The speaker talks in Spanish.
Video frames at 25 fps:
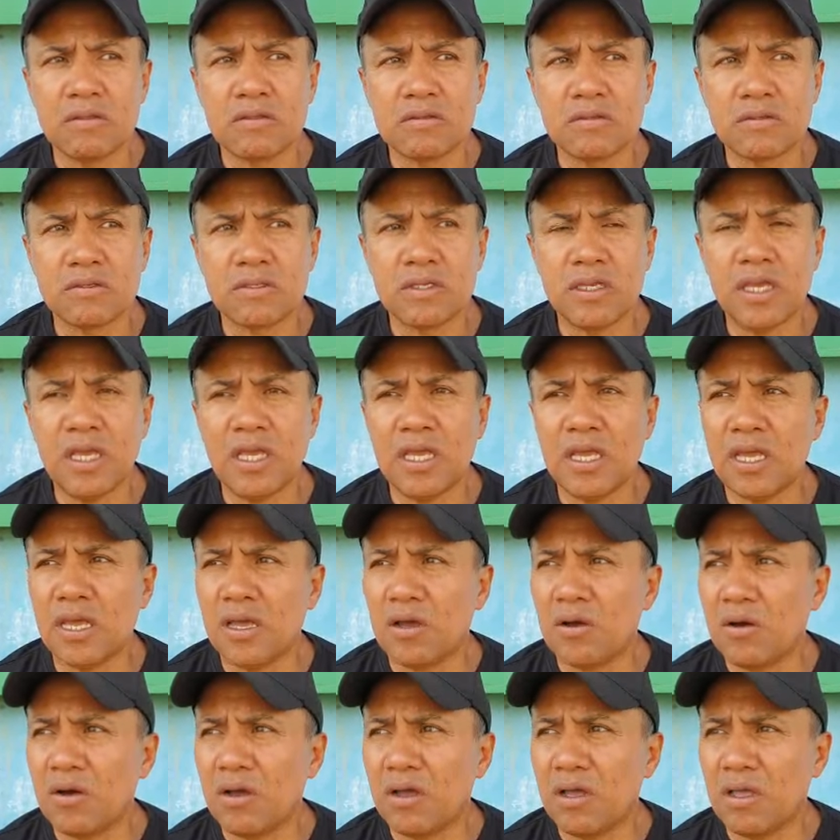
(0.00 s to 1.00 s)
Sí,
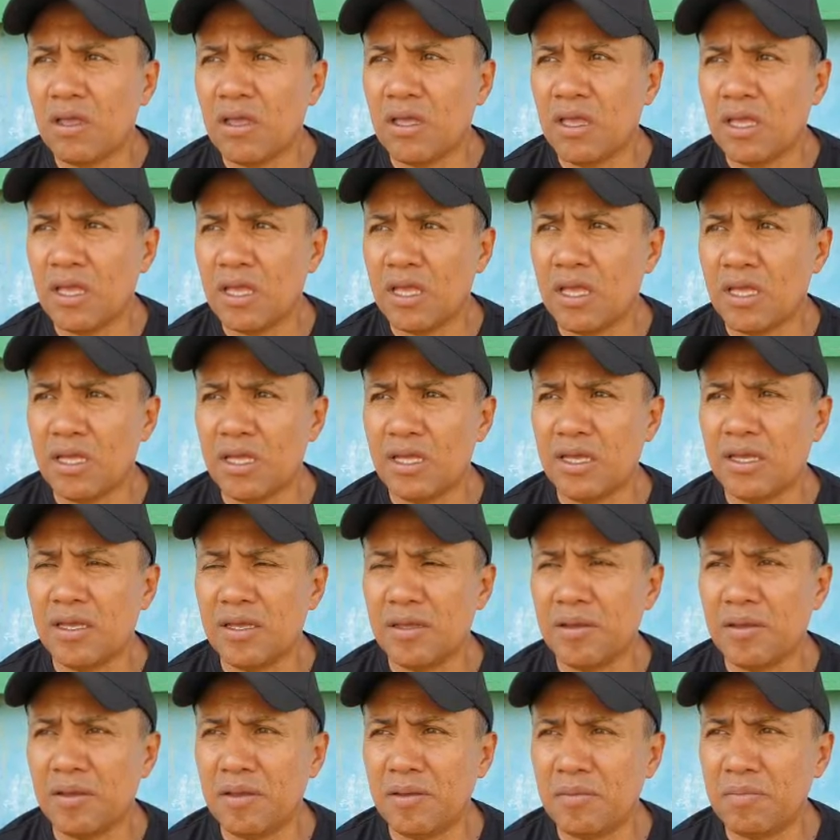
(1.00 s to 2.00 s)

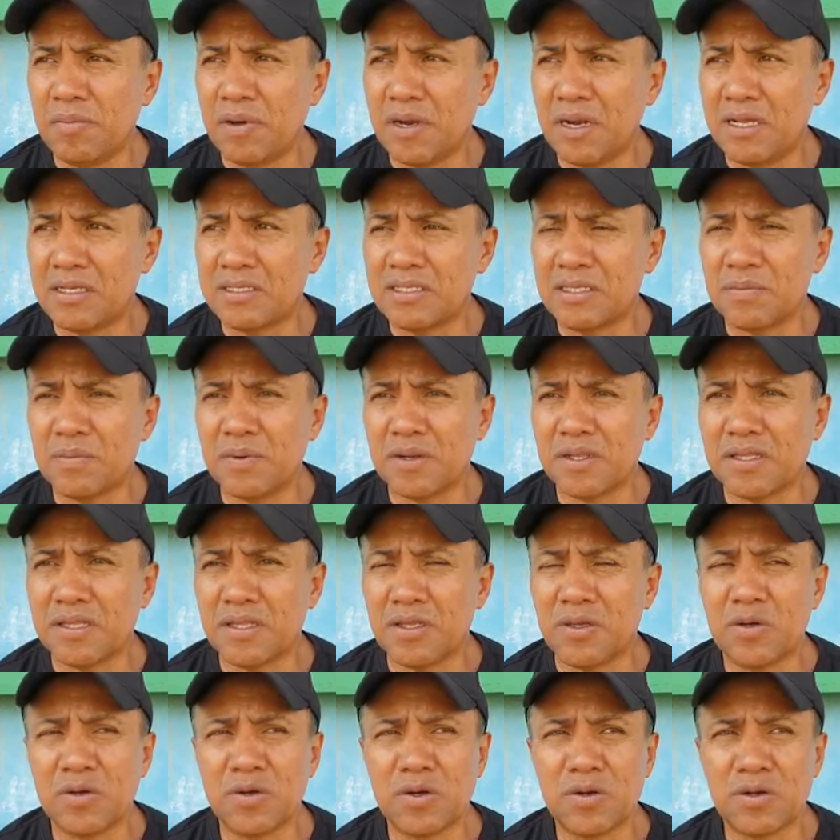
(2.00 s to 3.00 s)
eh, para este
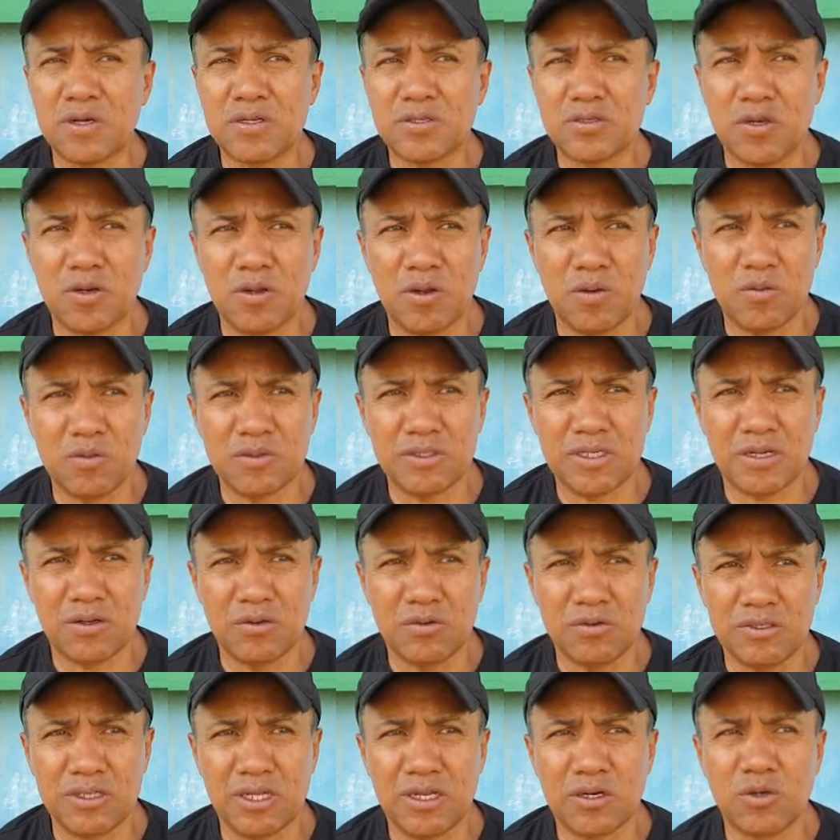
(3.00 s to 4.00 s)
partido creo que solo vamos a
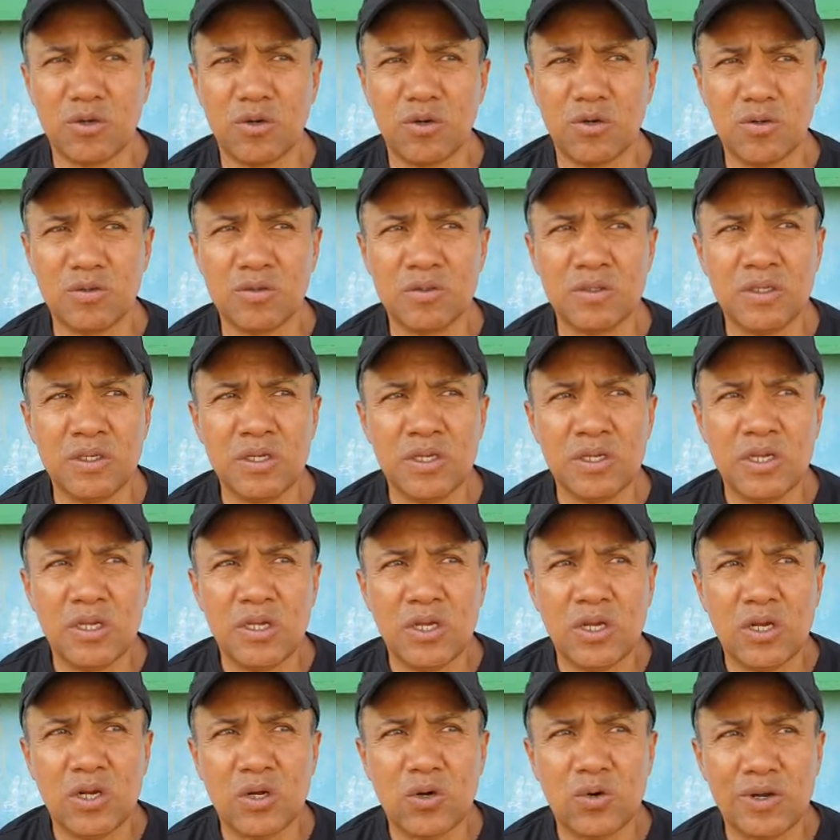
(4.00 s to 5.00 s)
contar con,
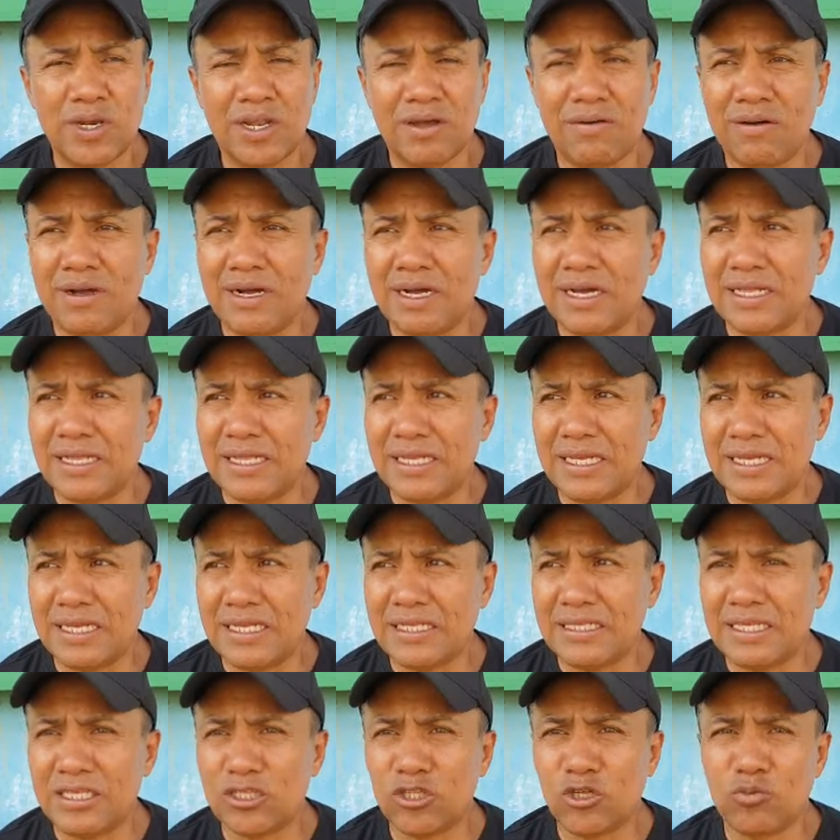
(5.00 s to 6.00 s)
con la baja
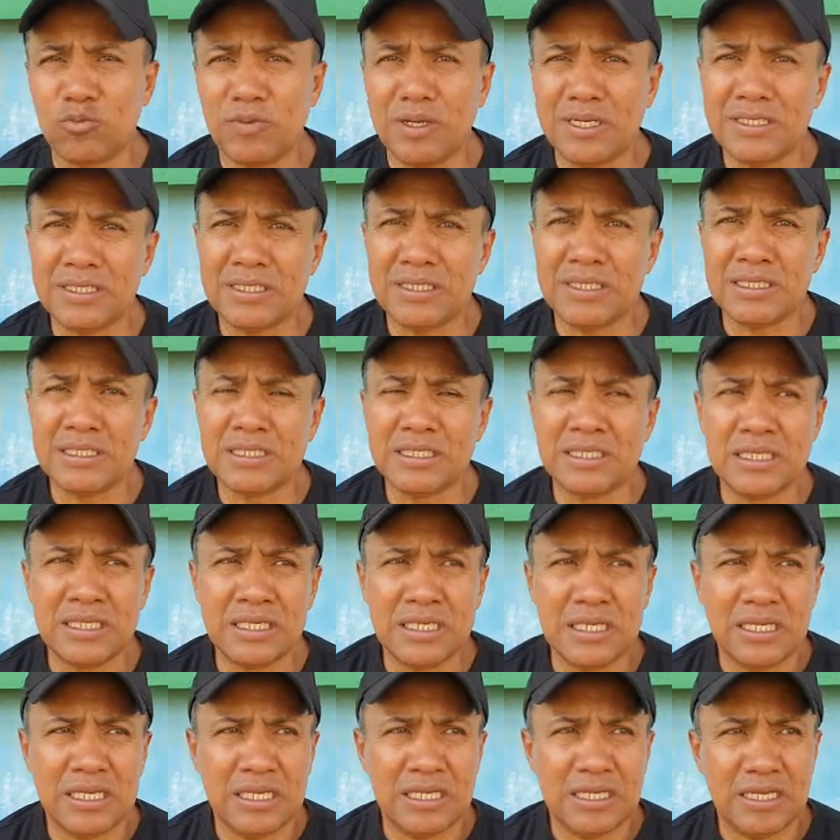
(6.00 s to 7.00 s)
de, Tomás
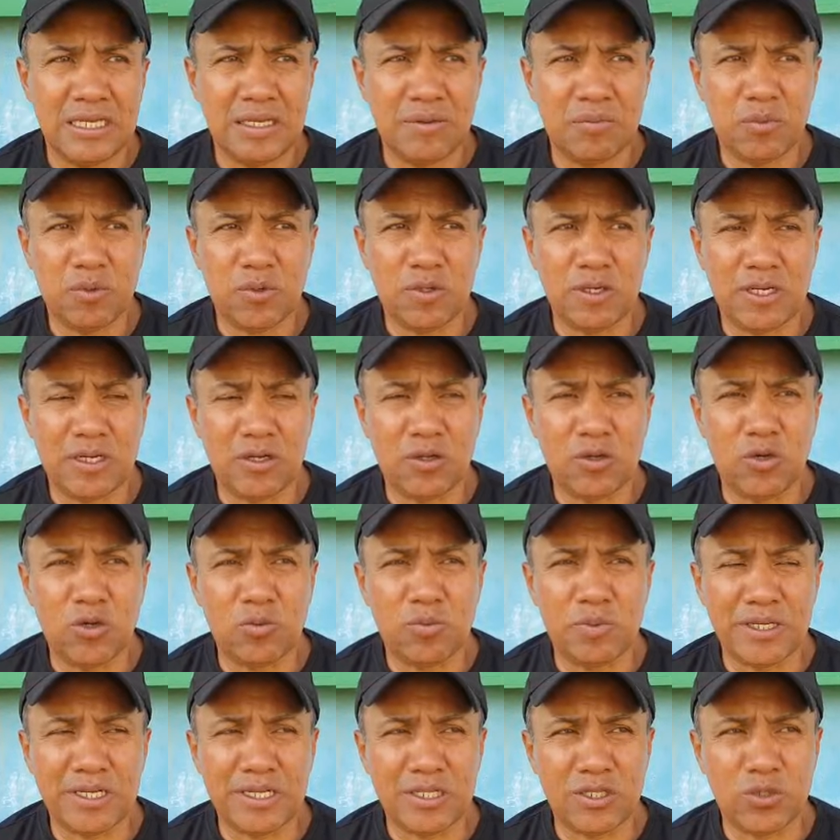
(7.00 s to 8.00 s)
por el
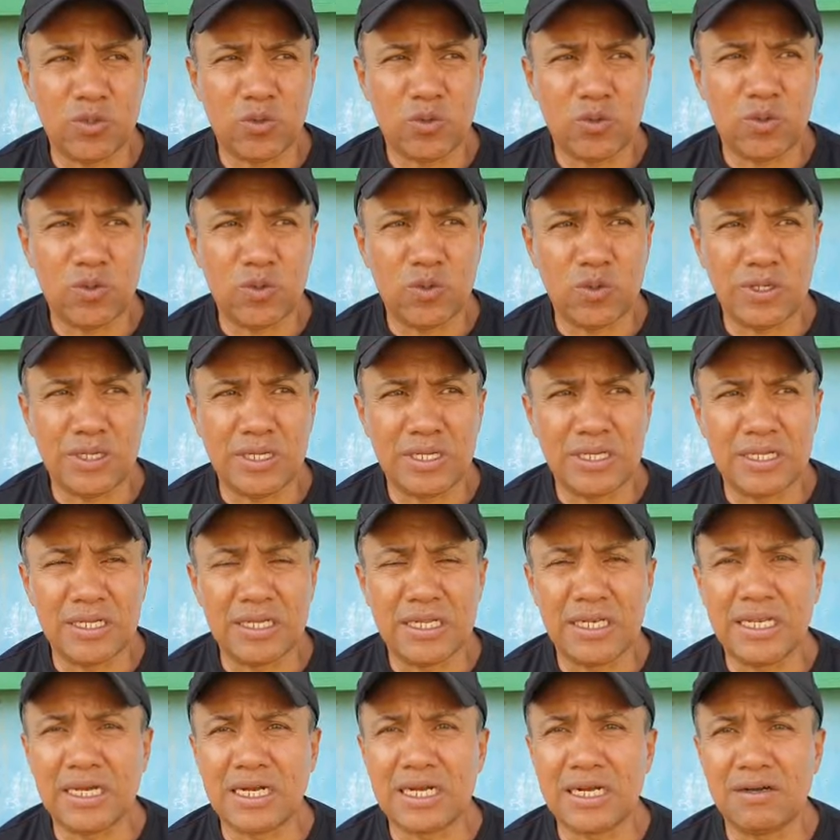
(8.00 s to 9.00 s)
golpe que tuvo
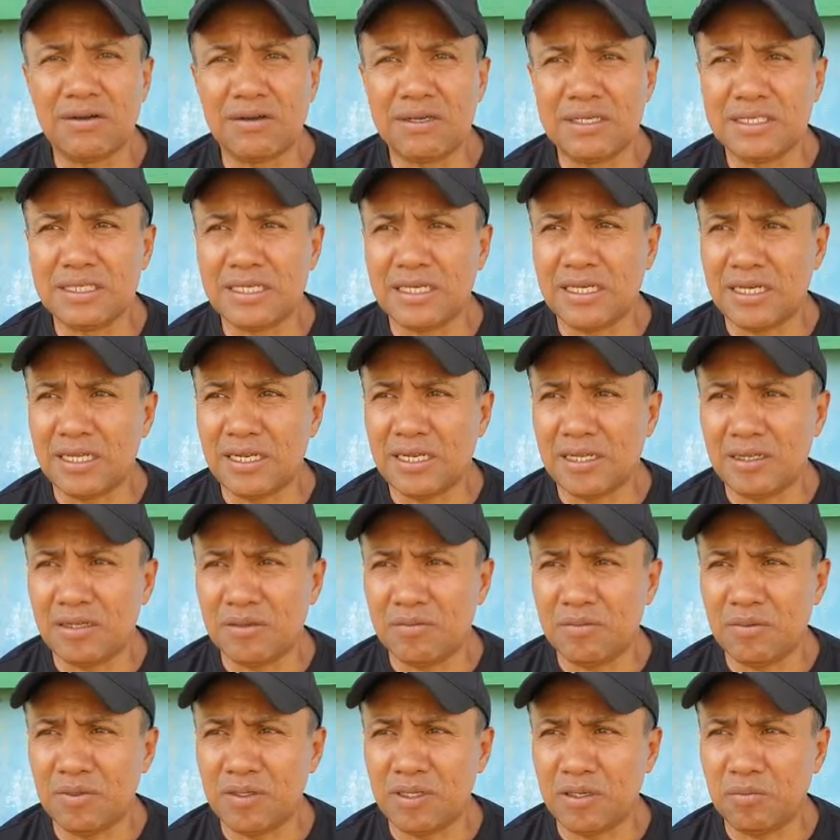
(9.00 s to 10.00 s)
en, la cabeza
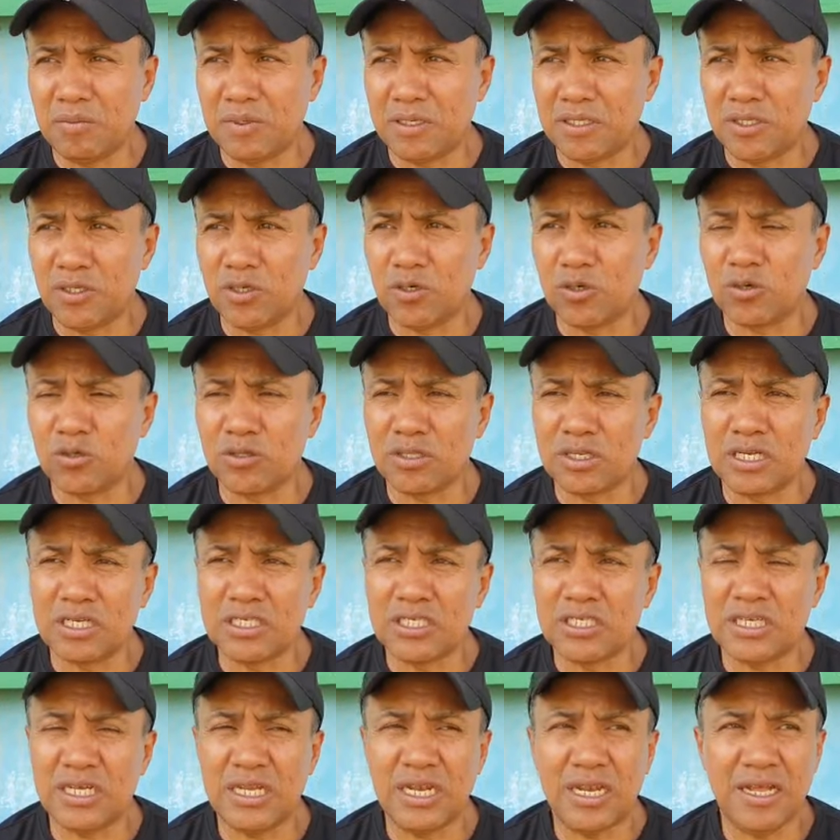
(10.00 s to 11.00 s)
el, partido contra
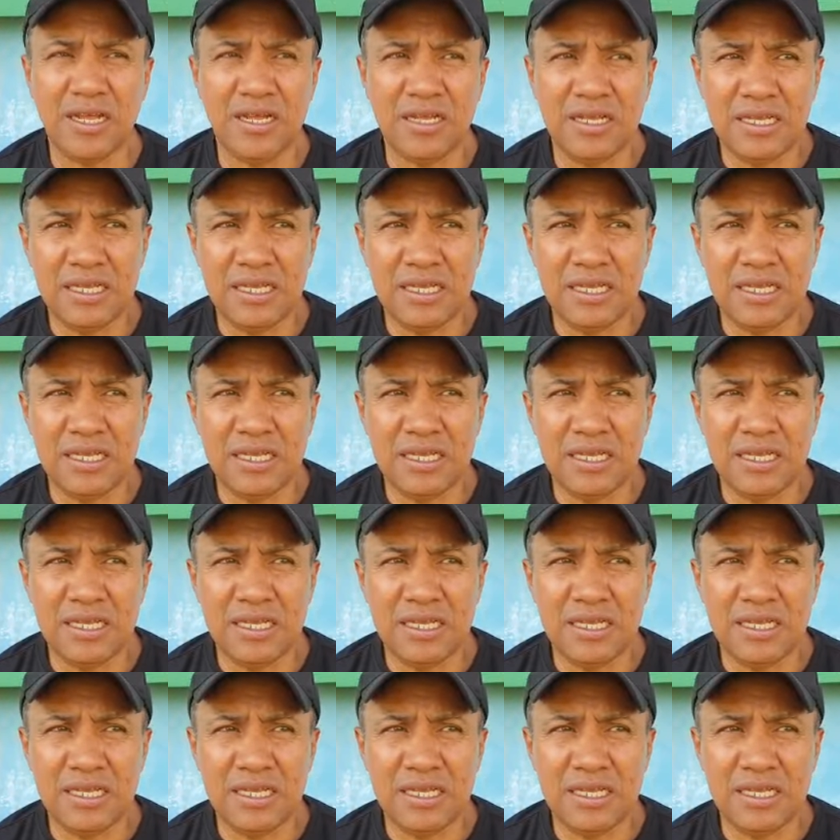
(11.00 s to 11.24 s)
Shela.